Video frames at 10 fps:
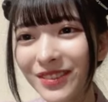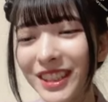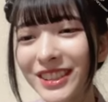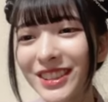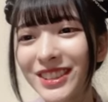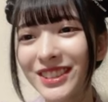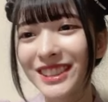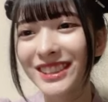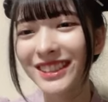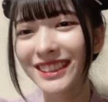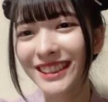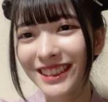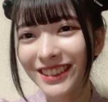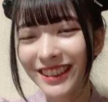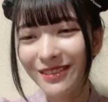港庄司
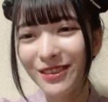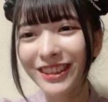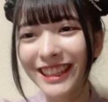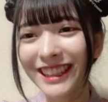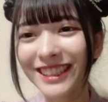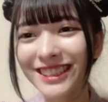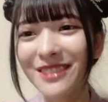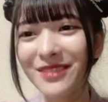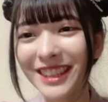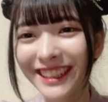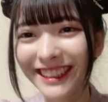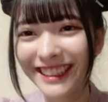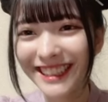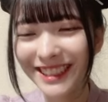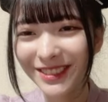コインランドリーもうねたくさん見たから
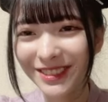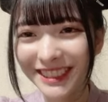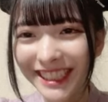大丈夫